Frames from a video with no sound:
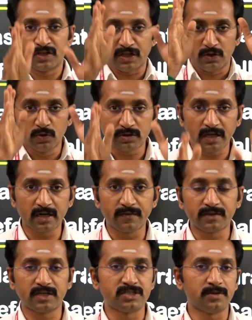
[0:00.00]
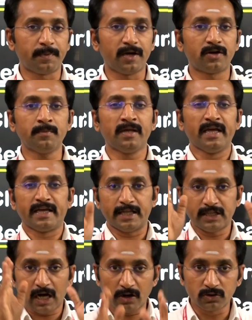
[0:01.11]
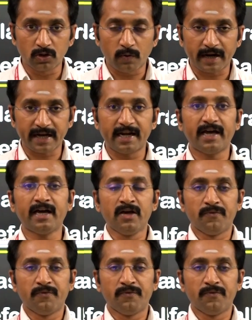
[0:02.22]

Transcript: இந்த நூற்றி இருபத்தஞ்சு பேரும் ஏதாவது ஒரு வகையில்